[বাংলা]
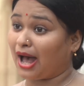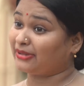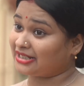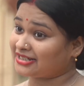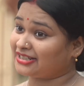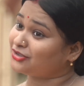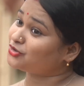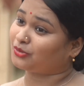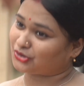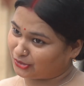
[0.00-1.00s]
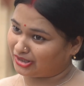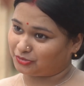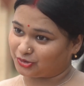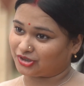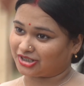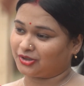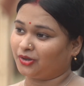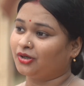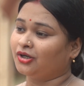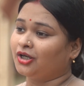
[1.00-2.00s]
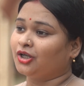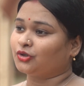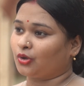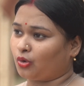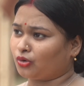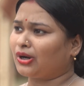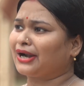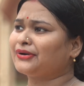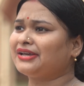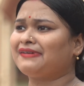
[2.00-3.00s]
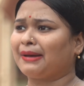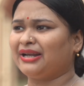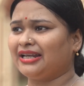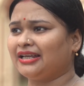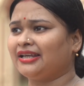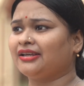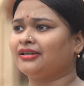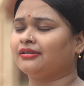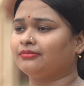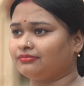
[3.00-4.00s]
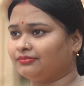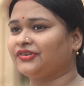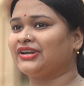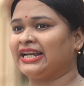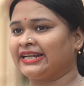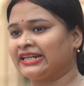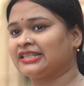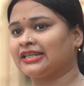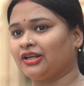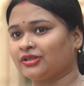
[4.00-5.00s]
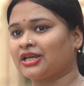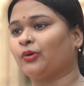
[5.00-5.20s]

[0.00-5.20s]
আমাদের সেদিন শুভচণ্ডী পুজো ছিল তো কোনো কারণে ফ্যামিলি রিলেটেড ছিল যে